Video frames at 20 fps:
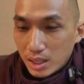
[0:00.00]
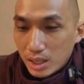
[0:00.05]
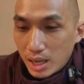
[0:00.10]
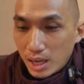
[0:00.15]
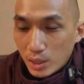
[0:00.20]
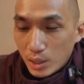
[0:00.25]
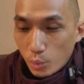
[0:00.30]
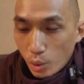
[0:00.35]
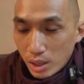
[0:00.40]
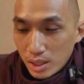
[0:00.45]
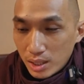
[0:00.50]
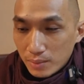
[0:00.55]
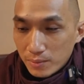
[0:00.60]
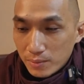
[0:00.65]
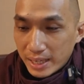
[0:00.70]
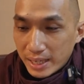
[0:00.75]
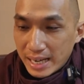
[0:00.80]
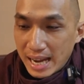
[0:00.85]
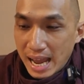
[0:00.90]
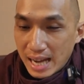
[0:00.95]
hành uẩn á,
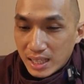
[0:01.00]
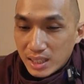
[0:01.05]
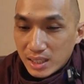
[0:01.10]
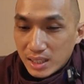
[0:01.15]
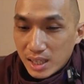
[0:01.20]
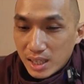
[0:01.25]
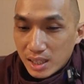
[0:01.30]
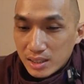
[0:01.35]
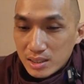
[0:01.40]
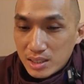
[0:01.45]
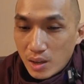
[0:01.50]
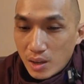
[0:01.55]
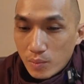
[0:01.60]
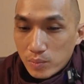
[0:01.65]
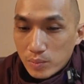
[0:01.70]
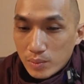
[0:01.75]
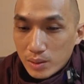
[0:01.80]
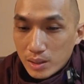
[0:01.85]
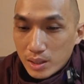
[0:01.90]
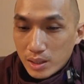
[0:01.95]
và cái hành ở
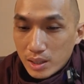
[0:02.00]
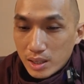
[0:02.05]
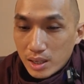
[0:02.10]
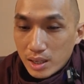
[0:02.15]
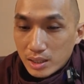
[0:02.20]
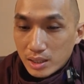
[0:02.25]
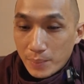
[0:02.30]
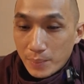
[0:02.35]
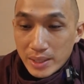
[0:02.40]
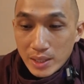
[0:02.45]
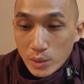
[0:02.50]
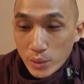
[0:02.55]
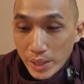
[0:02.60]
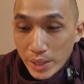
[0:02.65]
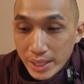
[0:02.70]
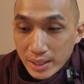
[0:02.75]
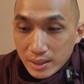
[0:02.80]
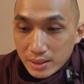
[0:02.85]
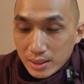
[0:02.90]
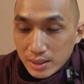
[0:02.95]
trong thì nhân
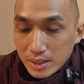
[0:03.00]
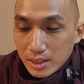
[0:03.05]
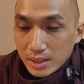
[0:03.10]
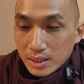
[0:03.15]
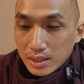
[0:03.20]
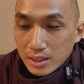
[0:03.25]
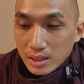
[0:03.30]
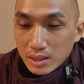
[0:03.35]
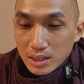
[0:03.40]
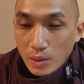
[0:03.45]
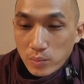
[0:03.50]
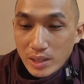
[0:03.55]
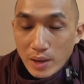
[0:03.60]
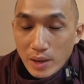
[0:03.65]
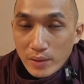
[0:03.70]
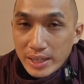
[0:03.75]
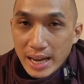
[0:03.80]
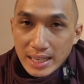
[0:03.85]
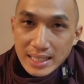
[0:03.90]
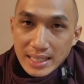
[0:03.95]
duyên á, nó giống
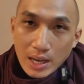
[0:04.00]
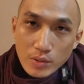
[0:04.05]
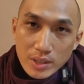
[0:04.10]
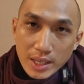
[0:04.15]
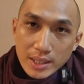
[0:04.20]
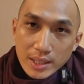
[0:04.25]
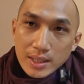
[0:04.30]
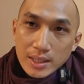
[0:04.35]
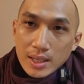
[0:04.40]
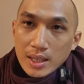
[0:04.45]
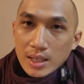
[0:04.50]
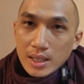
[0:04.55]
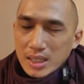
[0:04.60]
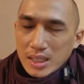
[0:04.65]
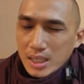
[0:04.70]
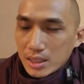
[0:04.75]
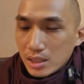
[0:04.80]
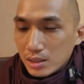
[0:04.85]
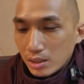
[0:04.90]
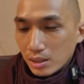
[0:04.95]
nhau nó khác nhau gì
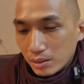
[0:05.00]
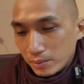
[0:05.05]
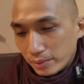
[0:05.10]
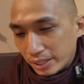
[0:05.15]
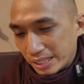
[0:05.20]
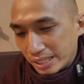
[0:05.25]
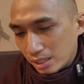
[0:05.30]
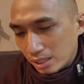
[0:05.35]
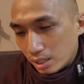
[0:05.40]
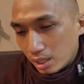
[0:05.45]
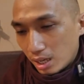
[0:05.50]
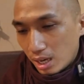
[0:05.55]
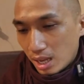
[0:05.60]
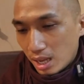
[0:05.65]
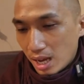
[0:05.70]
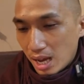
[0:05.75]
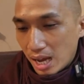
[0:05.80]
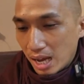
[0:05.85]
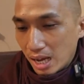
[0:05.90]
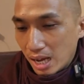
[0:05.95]
thì xin thưa quý vị
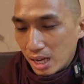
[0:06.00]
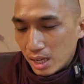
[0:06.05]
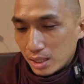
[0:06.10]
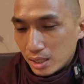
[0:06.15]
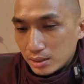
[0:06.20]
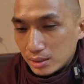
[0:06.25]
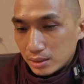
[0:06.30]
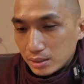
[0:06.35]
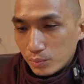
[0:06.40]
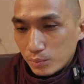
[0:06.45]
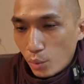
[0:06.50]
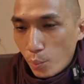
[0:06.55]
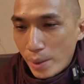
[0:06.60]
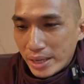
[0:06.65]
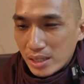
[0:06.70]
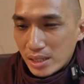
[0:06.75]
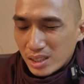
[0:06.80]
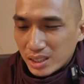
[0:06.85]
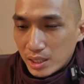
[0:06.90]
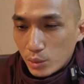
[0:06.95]
là muốn
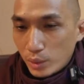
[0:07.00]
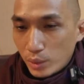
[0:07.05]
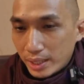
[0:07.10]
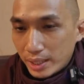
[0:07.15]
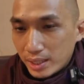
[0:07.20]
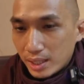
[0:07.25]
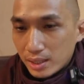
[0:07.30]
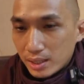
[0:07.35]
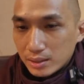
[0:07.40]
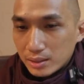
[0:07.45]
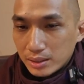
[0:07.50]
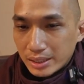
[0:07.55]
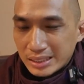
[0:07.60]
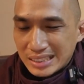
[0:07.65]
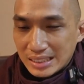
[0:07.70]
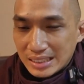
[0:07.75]
biết được điều này nè thì